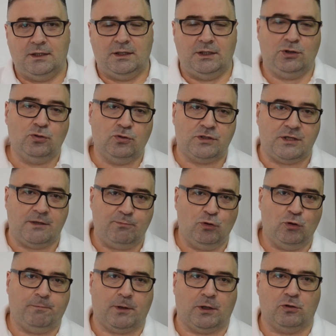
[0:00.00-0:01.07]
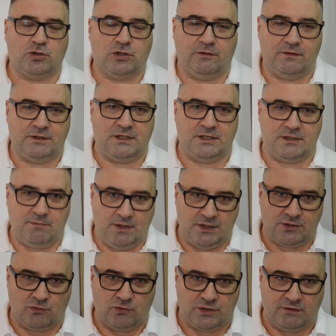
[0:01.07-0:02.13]
И тут Сапюк продолжил вести себя
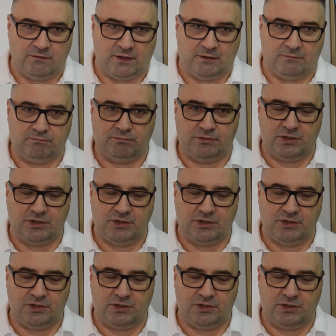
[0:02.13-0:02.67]
искусственно.